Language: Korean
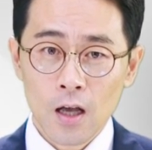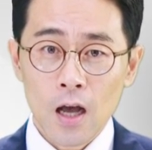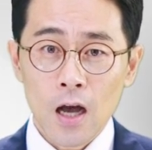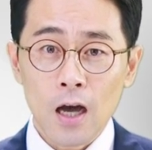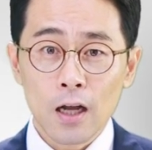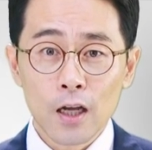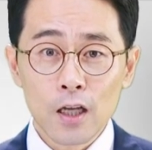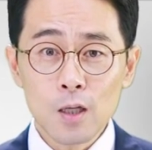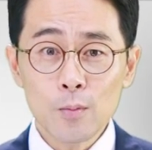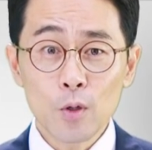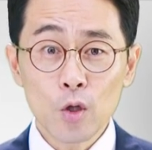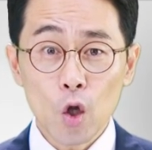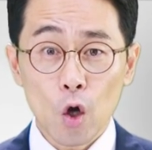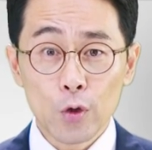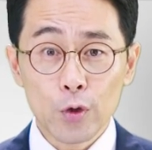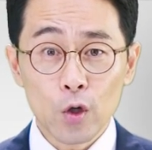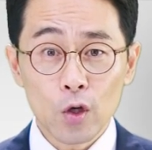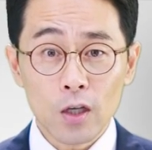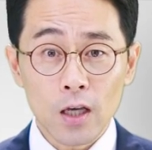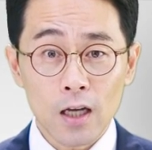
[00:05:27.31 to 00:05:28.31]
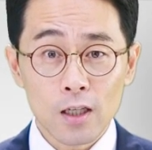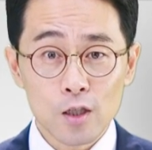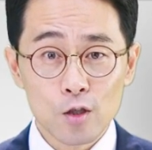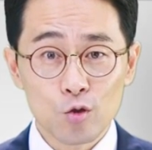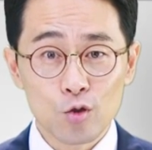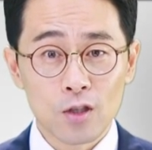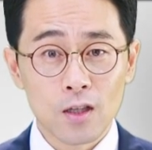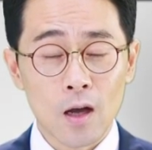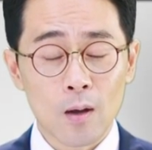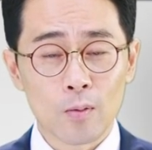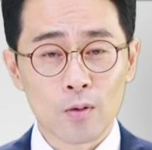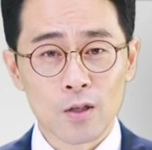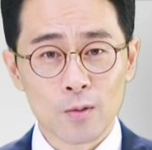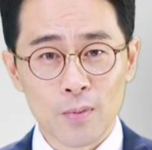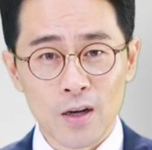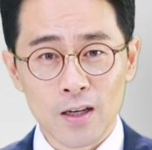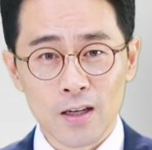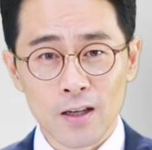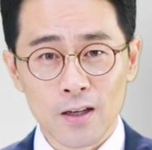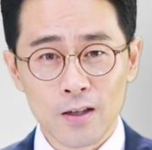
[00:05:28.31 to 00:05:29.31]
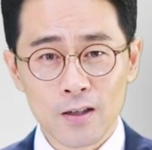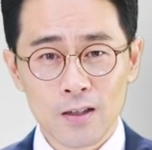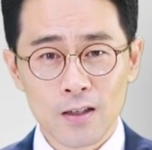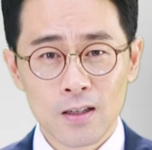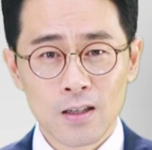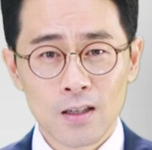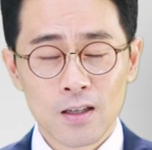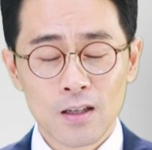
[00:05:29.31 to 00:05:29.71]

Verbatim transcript: 하나님은 어떻게 하실 수 있다 그 말이에요.